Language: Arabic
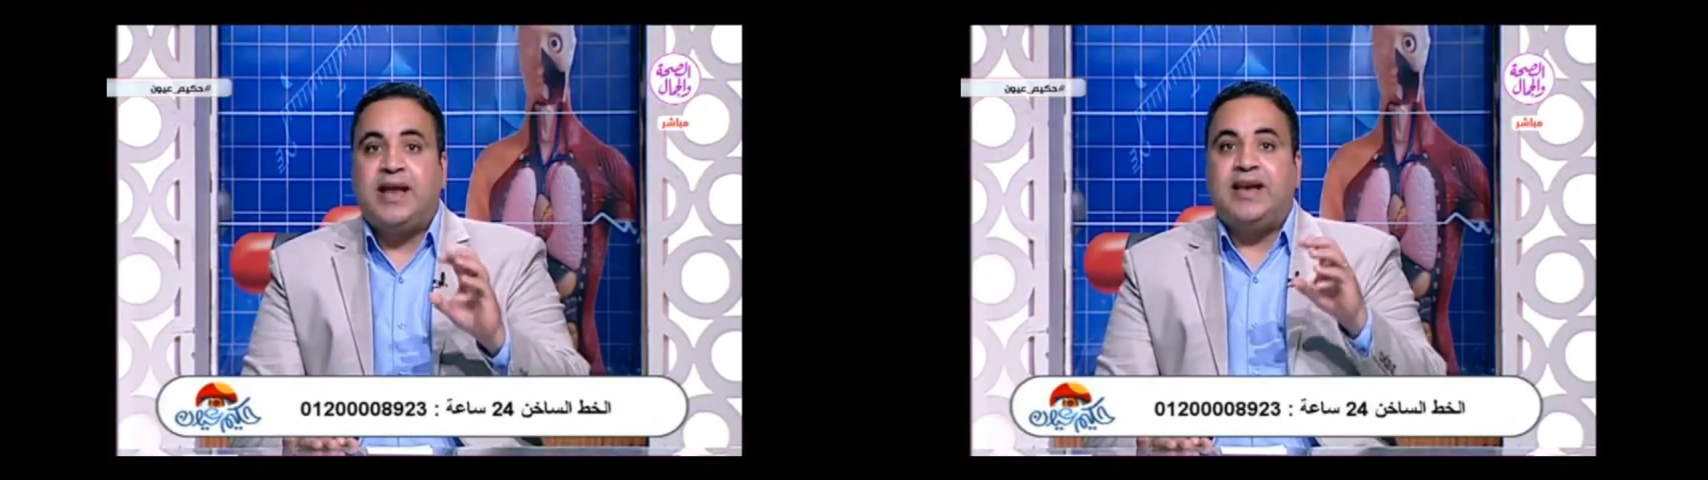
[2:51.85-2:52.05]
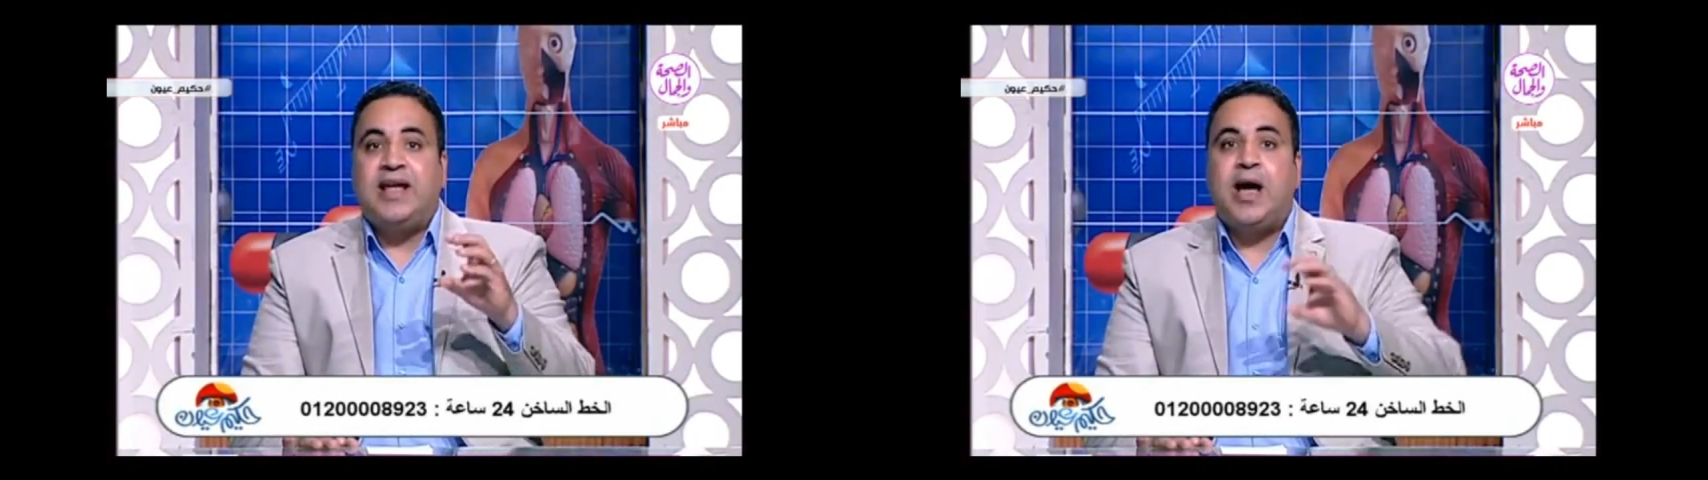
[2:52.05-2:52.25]

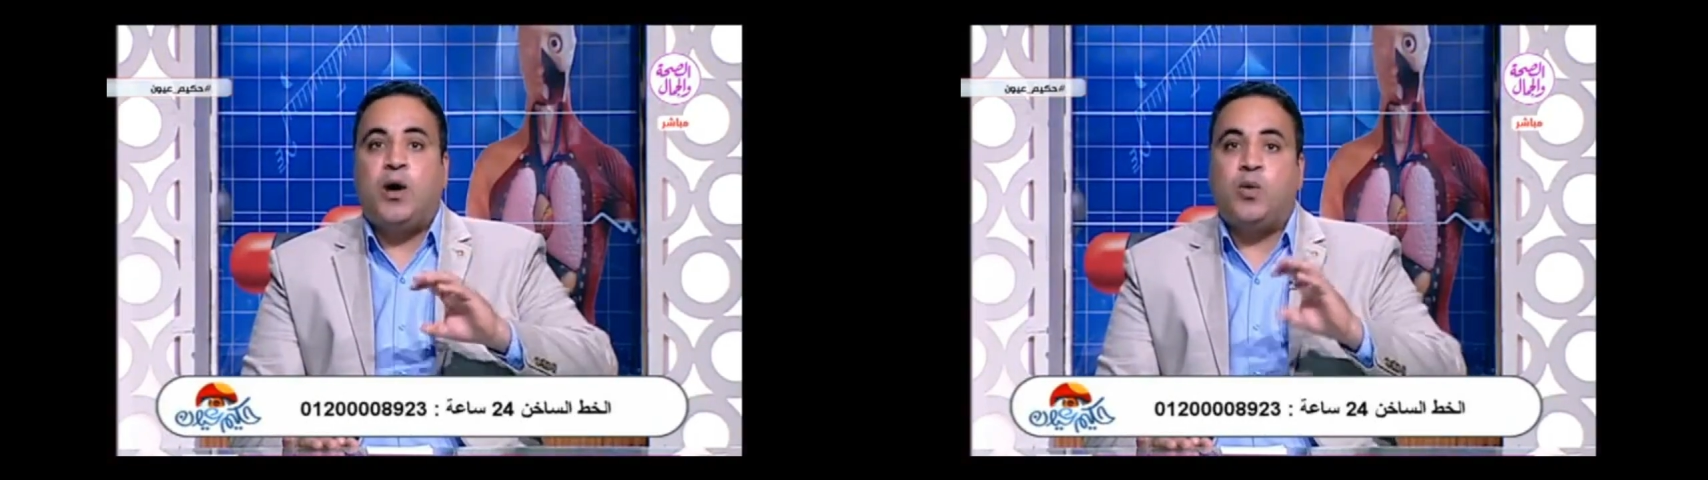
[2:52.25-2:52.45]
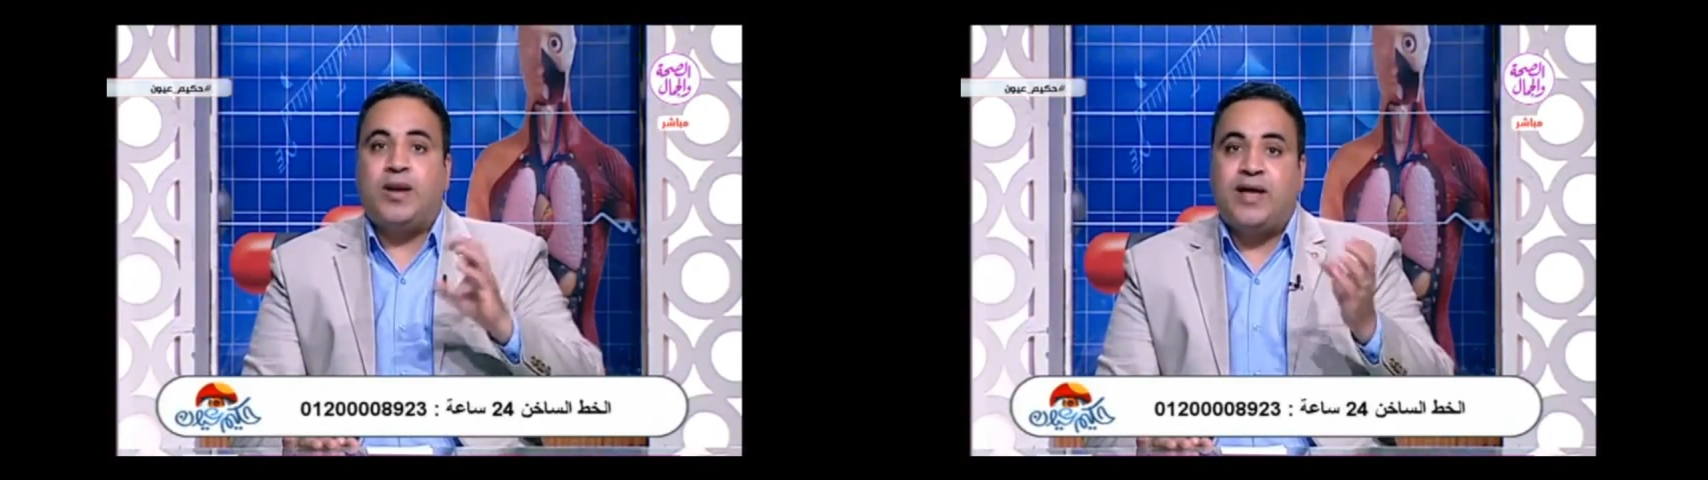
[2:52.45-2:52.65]
ليها
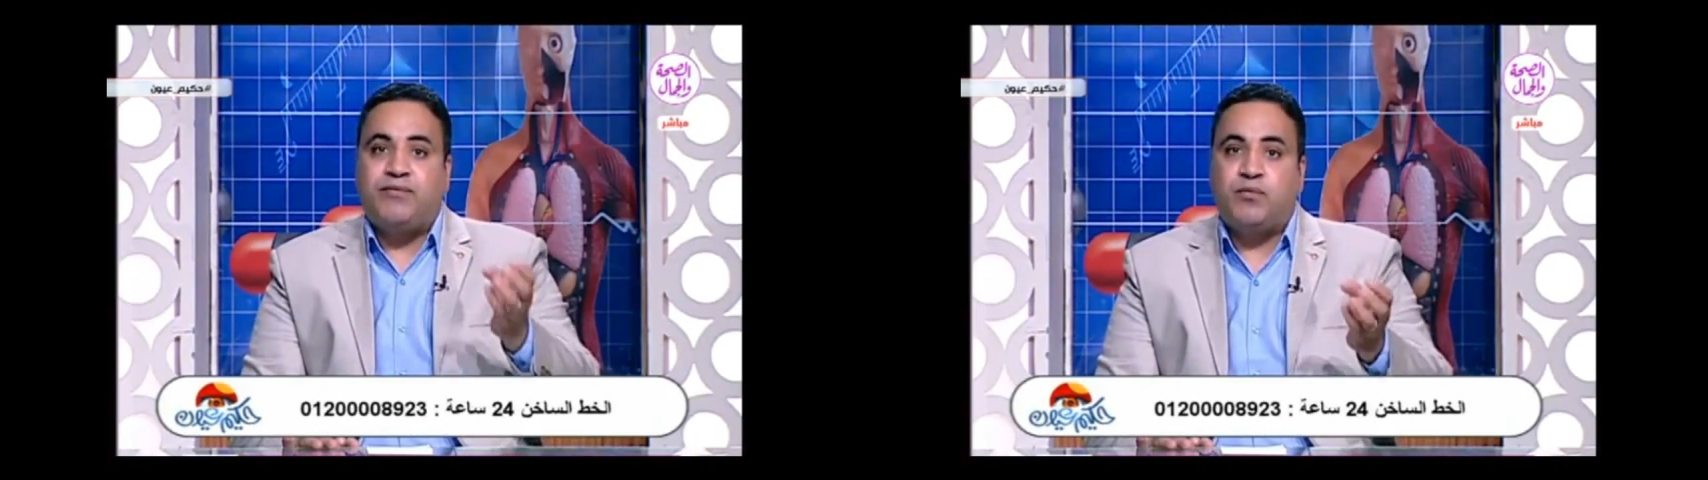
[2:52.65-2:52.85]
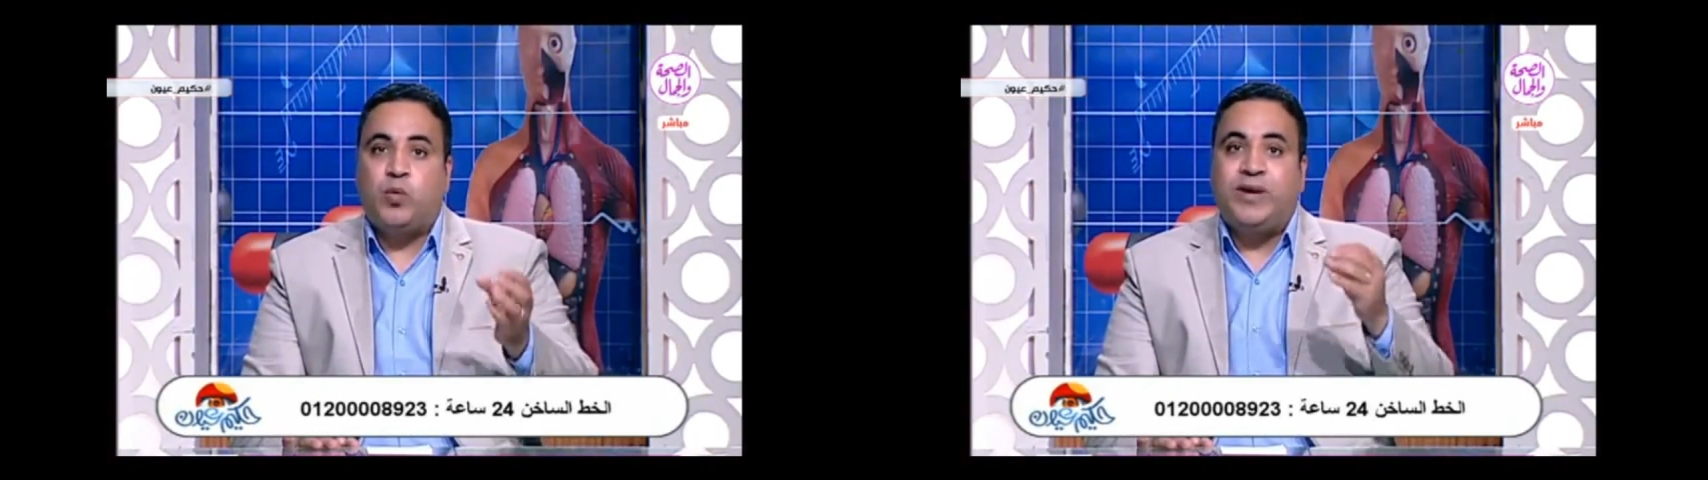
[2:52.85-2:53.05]
غلاف
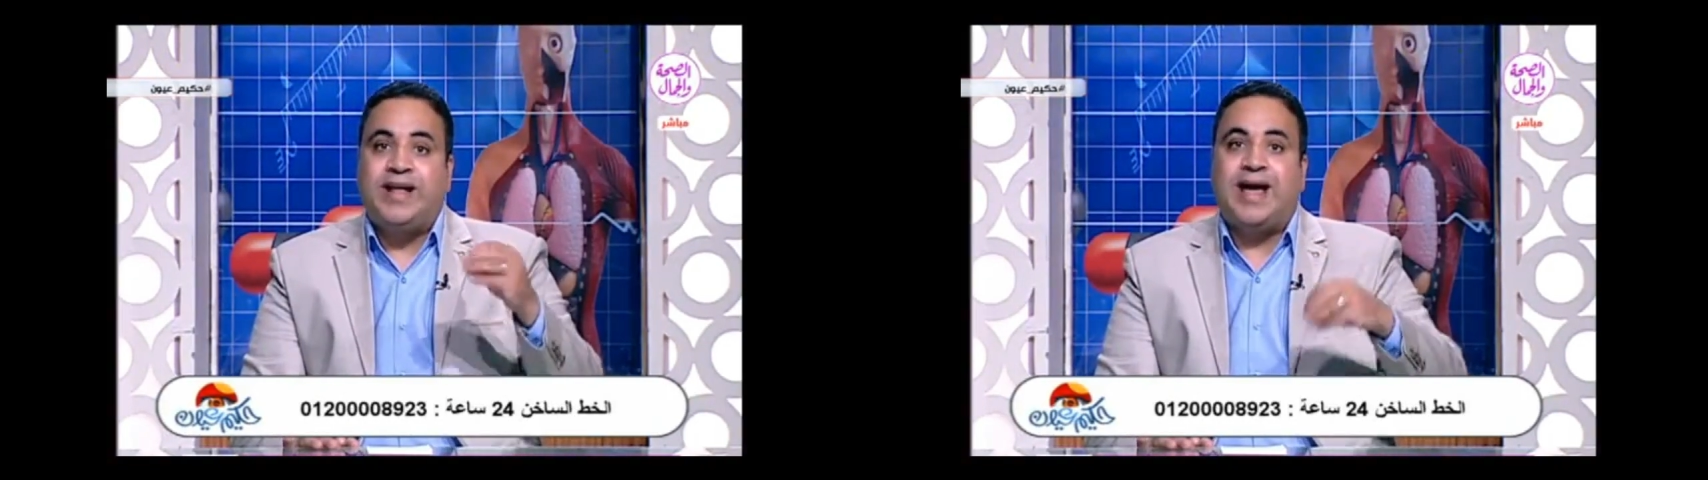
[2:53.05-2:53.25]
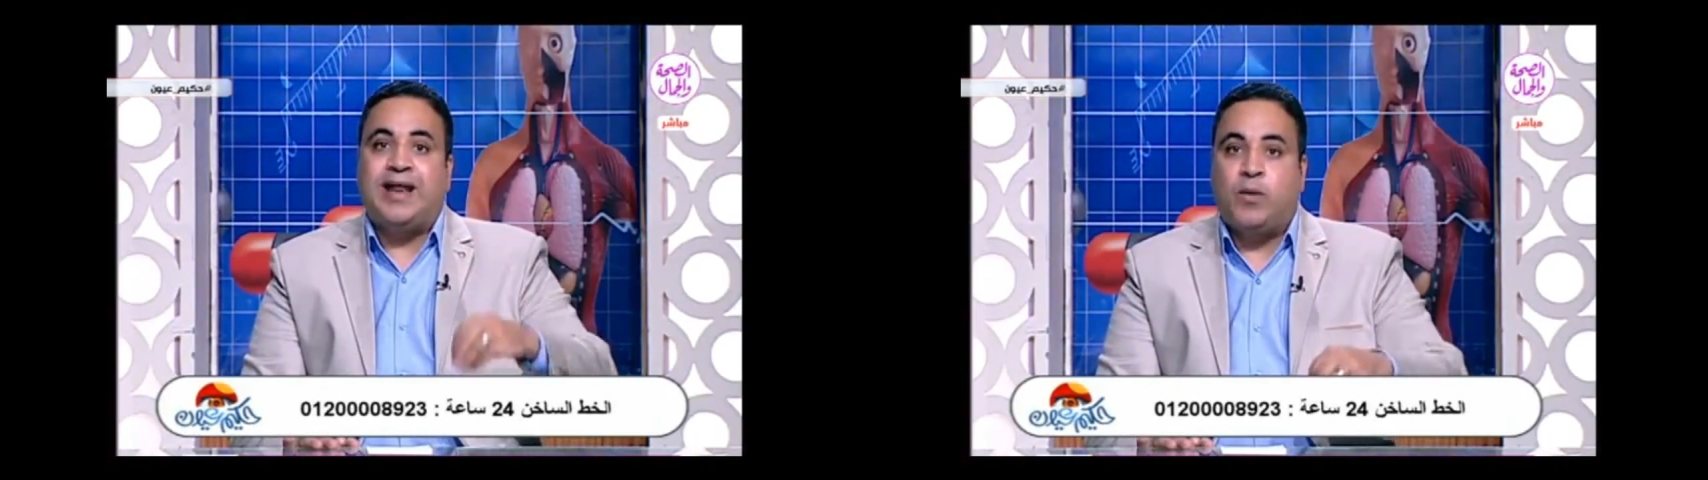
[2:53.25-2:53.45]

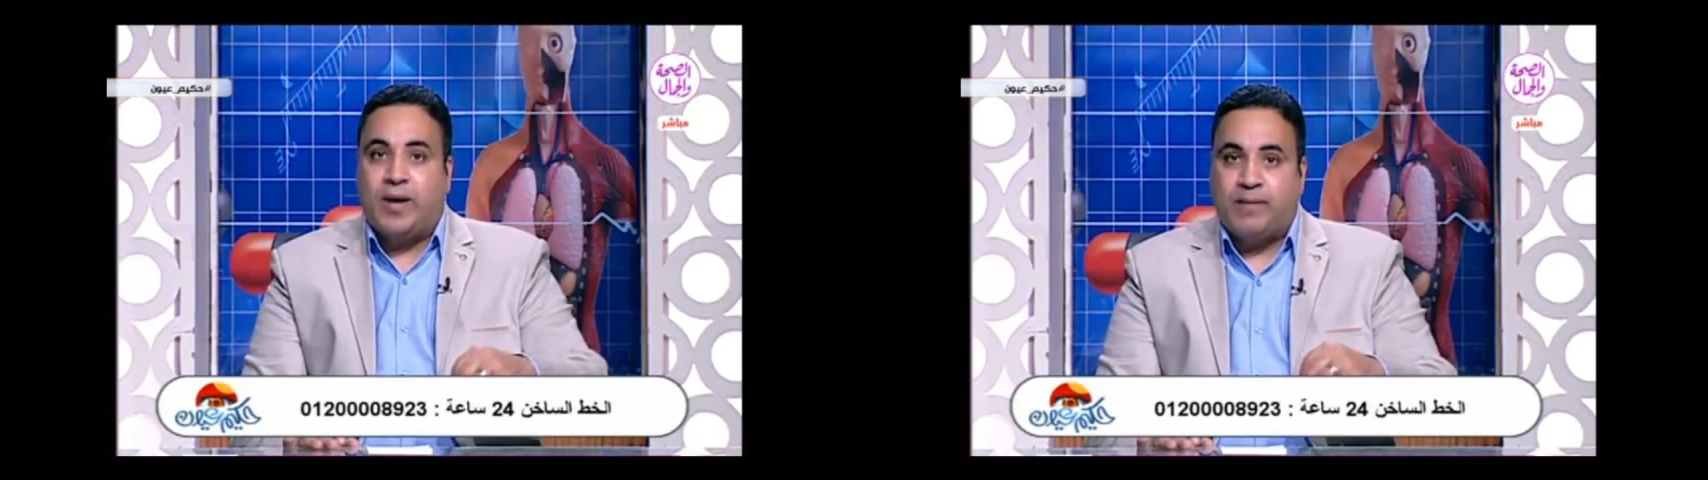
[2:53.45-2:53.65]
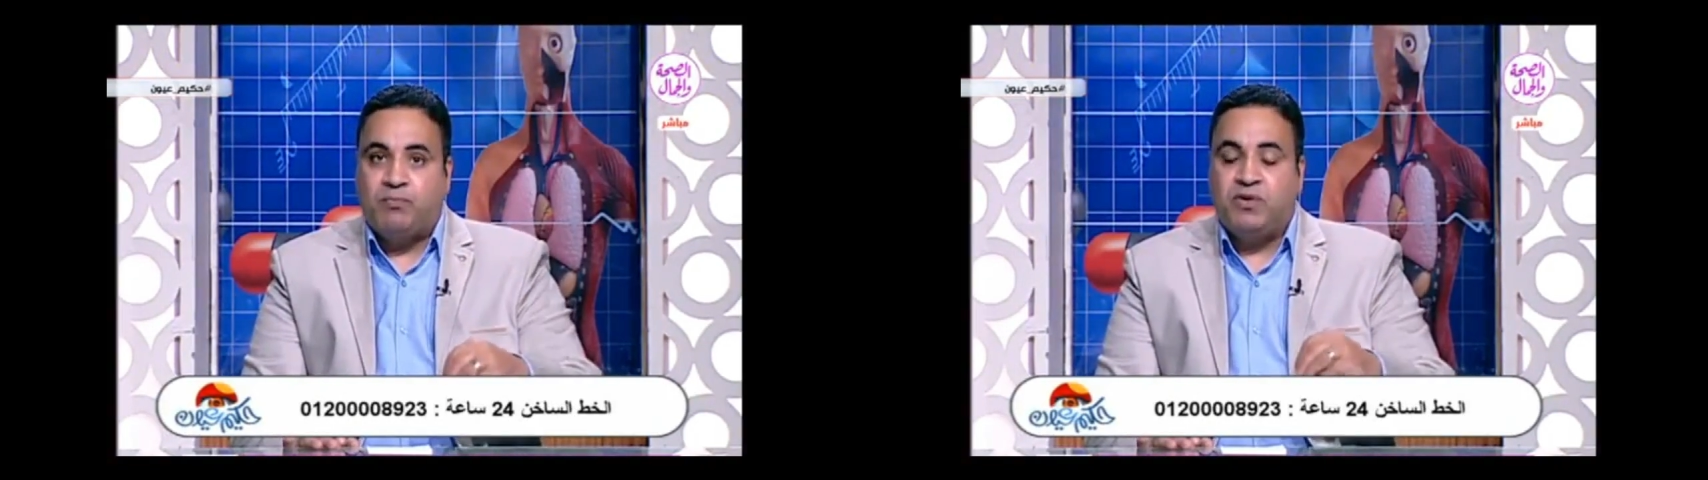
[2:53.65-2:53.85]
وليها نواه